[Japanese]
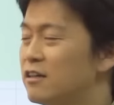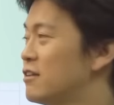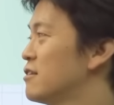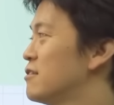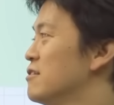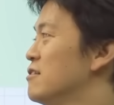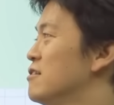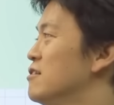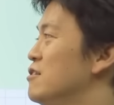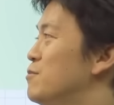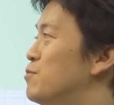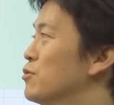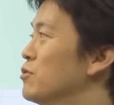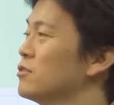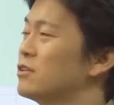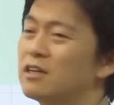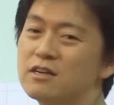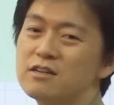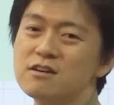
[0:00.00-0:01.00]
だって、立
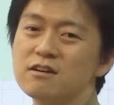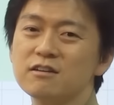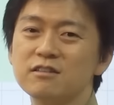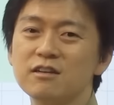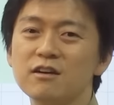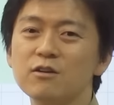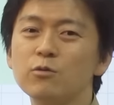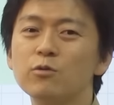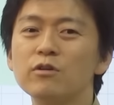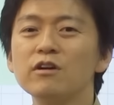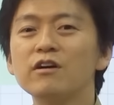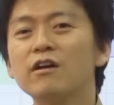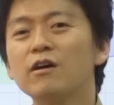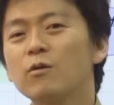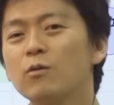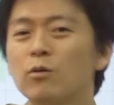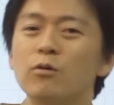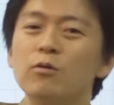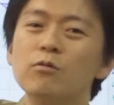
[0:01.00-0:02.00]
方体なんかサイコロやから、
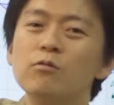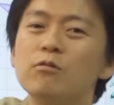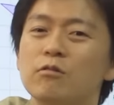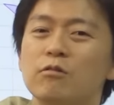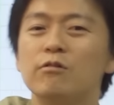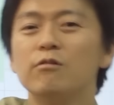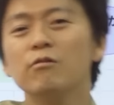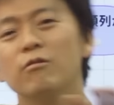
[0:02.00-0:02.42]
コロンコロン、